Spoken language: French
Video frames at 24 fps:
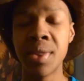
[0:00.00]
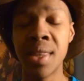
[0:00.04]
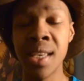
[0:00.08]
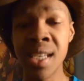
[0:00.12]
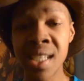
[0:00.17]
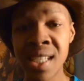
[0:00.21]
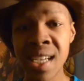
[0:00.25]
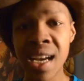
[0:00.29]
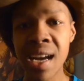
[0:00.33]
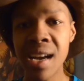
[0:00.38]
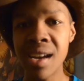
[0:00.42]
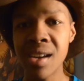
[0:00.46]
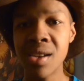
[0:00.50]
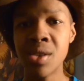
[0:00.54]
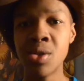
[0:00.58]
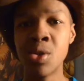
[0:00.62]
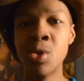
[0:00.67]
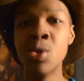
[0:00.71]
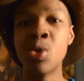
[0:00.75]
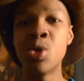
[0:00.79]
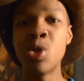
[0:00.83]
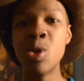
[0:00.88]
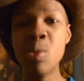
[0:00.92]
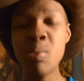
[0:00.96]
Déjà, je
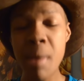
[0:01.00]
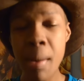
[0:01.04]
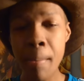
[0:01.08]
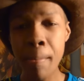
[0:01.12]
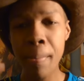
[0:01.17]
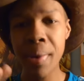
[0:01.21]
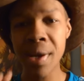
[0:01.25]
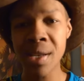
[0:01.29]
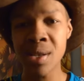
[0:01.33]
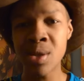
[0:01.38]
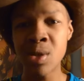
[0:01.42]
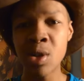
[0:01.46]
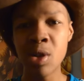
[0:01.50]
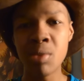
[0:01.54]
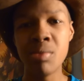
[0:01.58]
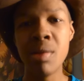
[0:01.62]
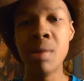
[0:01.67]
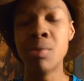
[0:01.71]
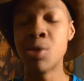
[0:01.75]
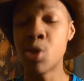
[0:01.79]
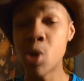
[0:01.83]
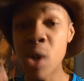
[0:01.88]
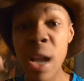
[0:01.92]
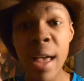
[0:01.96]
ne suis même pas sûr,
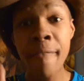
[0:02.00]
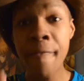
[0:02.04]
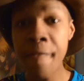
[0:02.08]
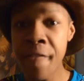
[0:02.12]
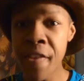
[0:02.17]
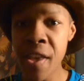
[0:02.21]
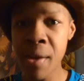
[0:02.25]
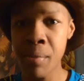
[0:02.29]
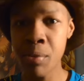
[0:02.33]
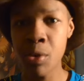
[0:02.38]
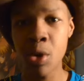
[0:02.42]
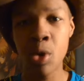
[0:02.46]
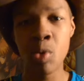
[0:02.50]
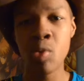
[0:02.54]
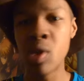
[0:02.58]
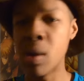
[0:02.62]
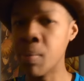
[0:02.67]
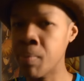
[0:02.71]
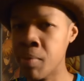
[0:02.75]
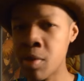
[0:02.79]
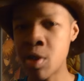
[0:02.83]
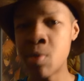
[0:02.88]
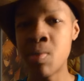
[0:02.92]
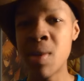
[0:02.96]
même je l'affirme, que
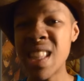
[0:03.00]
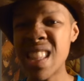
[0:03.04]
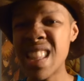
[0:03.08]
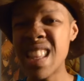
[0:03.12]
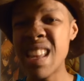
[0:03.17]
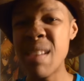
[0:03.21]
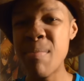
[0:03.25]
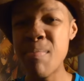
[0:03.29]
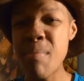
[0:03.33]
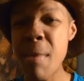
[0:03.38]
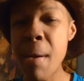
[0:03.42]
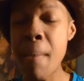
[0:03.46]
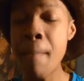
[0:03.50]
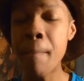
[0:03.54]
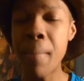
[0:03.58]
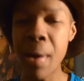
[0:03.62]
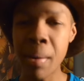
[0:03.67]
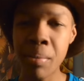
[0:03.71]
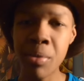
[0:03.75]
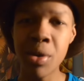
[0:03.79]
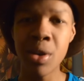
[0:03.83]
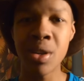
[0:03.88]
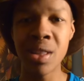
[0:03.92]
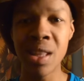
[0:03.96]
One Punch Man n'est même pas
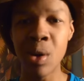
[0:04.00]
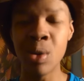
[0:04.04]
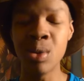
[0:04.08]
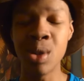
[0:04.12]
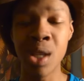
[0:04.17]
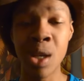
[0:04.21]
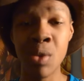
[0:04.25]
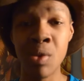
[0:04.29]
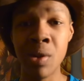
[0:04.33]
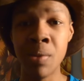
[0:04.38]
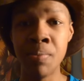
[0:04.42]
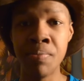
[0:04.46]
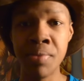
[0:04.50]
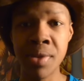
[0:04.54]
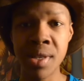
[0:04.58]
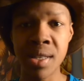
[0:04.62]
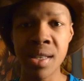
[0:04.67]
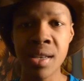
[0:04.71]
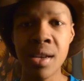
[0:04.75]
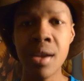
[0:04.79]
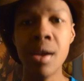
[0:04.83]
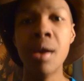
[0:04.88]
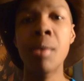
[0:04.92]
mieux que Naruto et One Piece.